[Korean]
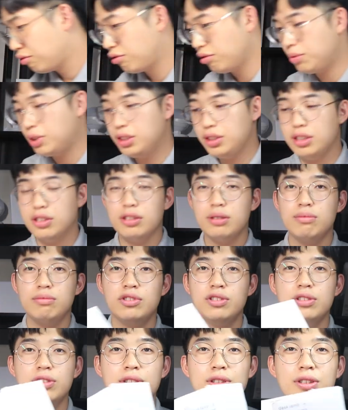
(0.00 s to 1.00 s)
두 번째
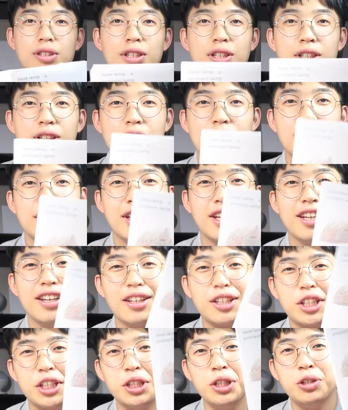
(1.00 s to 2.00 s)
선물은
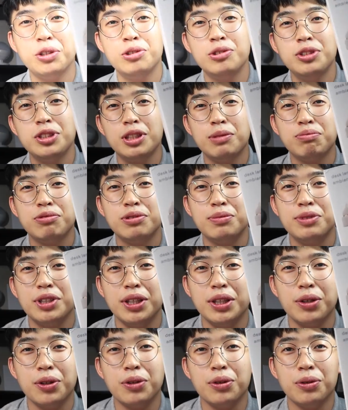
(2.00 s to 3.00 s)
되게 귀여운
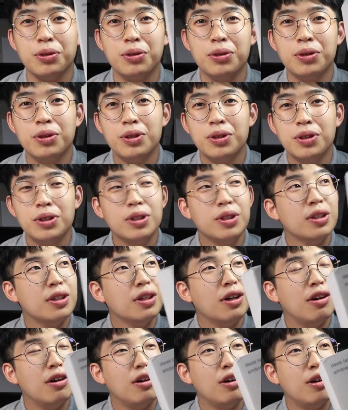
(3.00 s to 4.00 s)
제품이에요 이것도
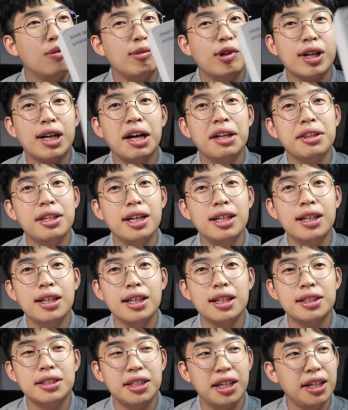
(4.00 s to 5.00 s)
어 뭐
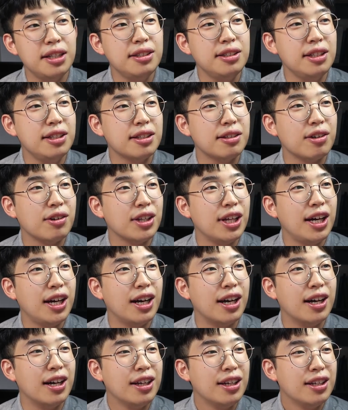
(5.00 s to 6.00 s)
간단하게 책을
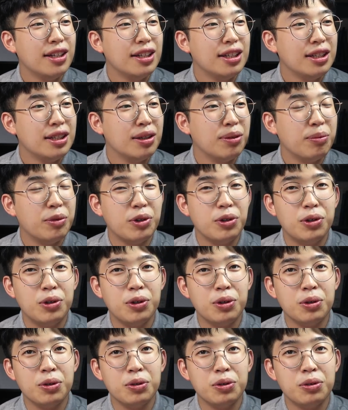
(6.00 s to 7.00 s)
읽거나
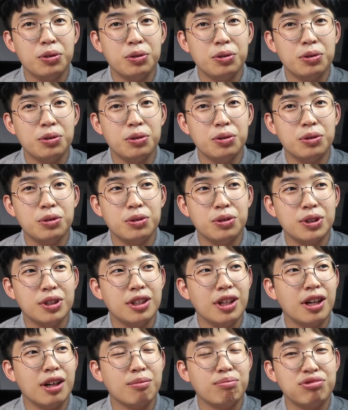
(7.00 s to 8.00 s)
뭐 또
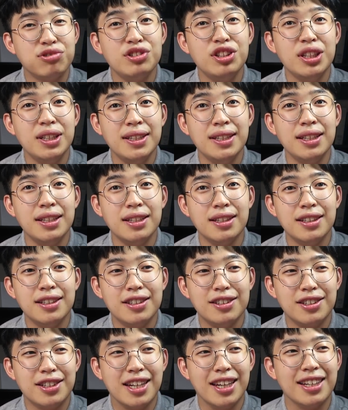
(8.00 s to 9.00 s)
그냥 분위기
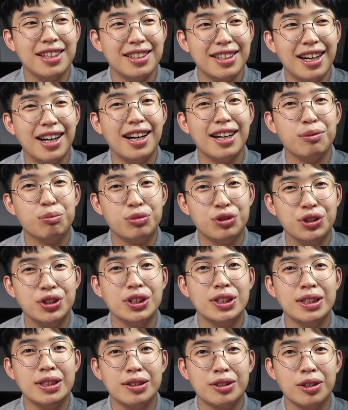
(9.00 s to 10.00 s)
이렇게 그냥
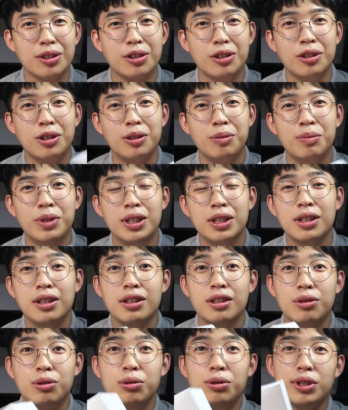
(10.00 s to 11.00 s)
무드등처럼
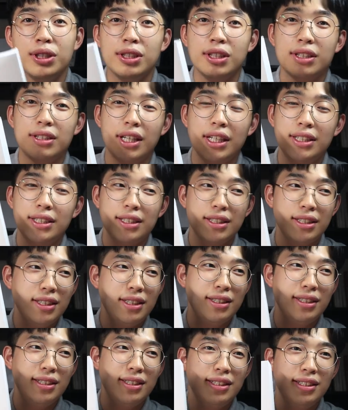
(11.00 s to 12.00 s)
꼭 이게
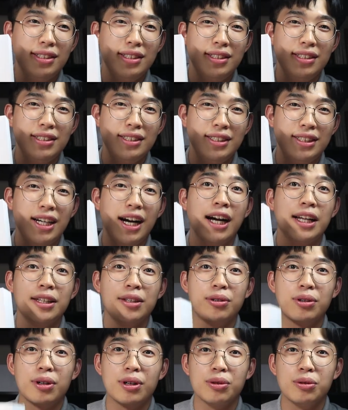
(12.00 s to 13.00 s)
데스크가
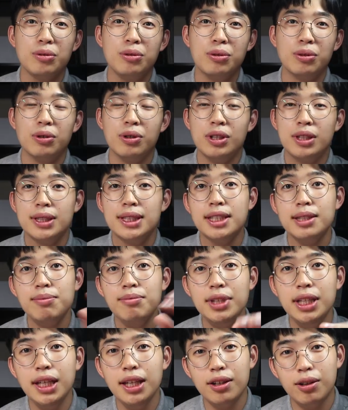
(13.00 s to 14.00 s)
아니더라도
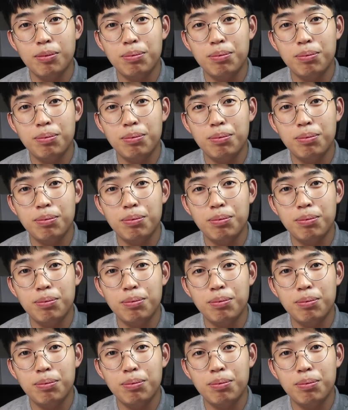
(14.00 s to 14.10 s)
침대